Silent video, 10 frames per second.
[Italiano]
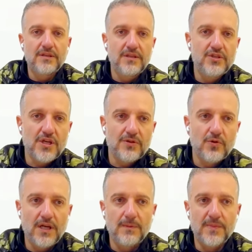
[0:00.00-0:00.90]
dicendo
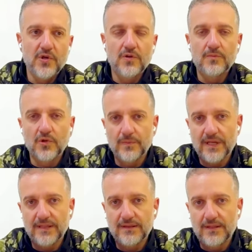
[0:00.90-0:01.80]
che il mio
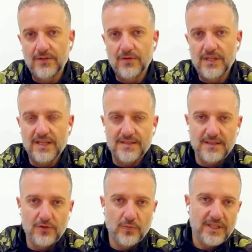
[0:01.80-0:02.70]
monopattino era
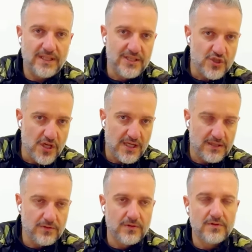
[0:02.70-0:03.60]
stato
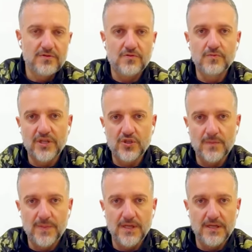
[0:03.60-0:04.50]
parcheggiato su
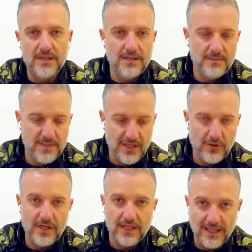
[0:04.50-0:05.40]
marciapiede, mi
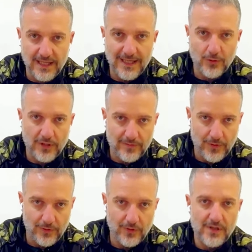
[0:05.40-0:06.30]
hanno anche legato la
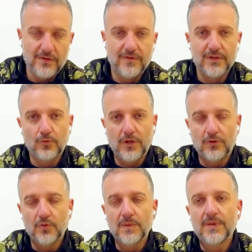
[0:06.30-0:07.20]
foto che io ho effettuato
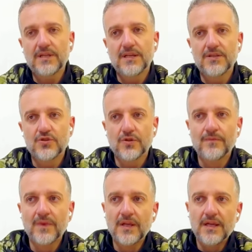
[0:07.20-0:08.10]
dopo il
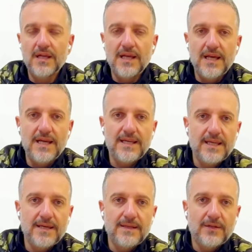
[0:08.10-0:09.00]
parcheggio è
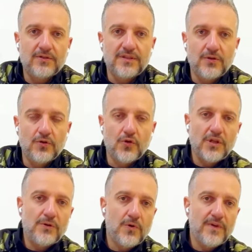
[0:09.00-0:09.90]
che secondo
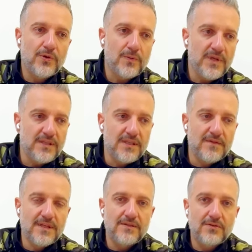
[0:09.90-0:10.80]
le nuove
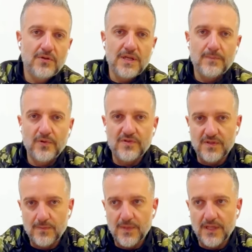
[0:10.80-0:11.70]
normative non è
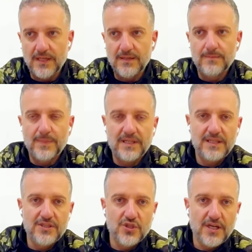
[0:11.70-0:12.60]
possibile
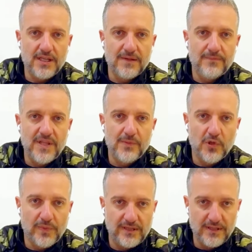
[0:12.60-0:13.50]
parcheggiare i
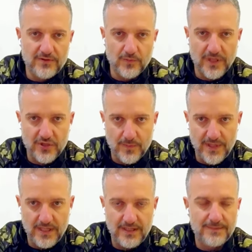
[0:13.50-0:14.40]
monopattini su
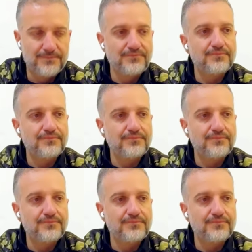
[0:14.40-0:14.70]
marciapiede.